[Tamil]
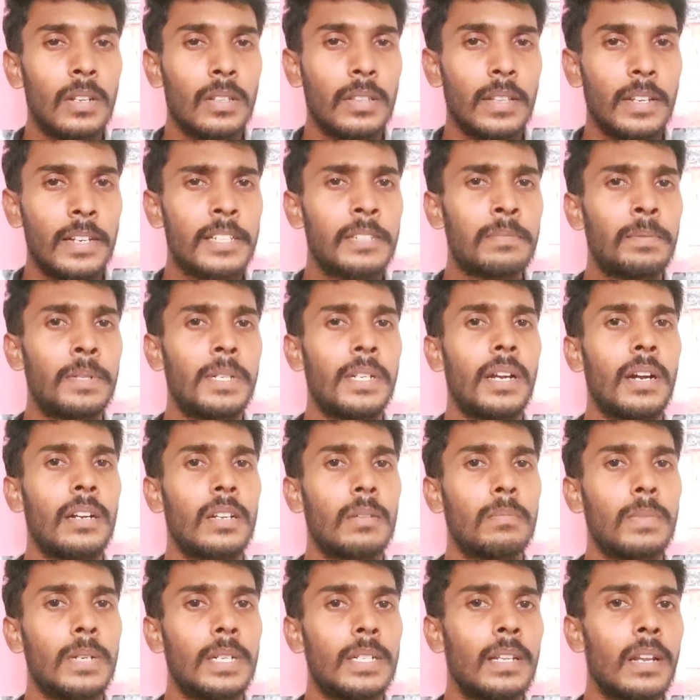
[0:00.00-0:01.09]
இந்த எக்ஸ்பெரியான
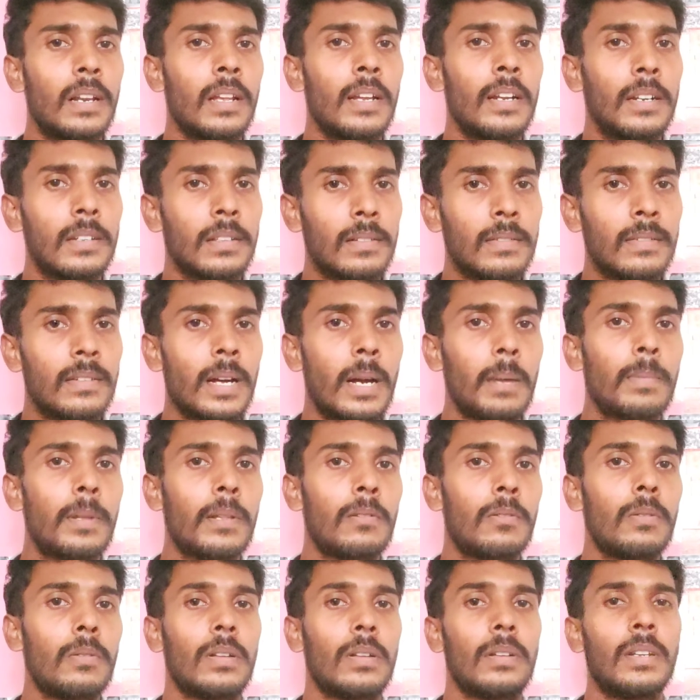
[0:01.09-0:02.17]
ஆன பிரெட்டெல்லாம் எடுத்து சாப்பிட
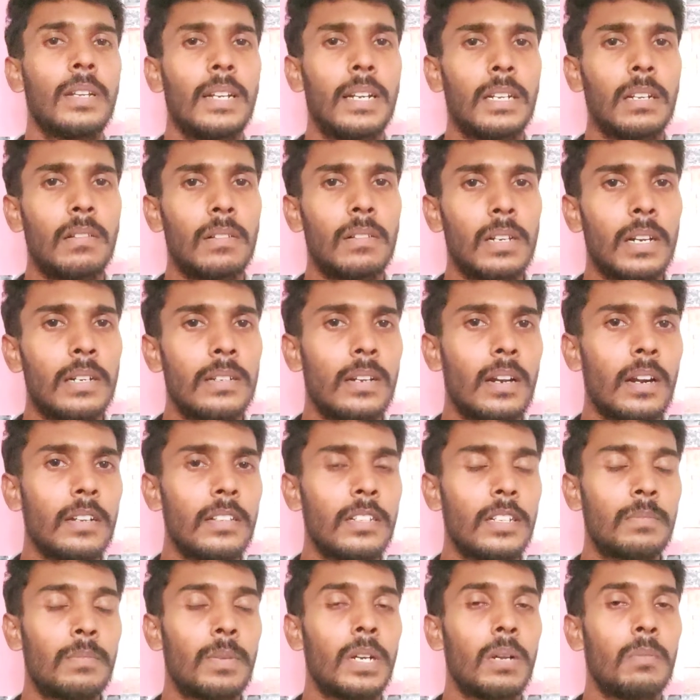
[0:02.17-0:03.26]
சொல்கிறேன்னு என்னவெல்லாம்
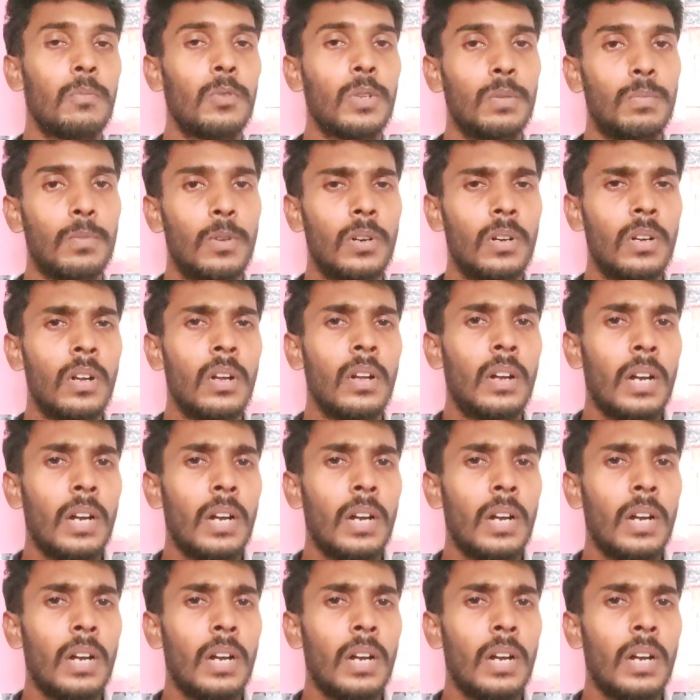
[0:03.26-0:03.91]
டார்ச்சர் பண்ண முடியுமோ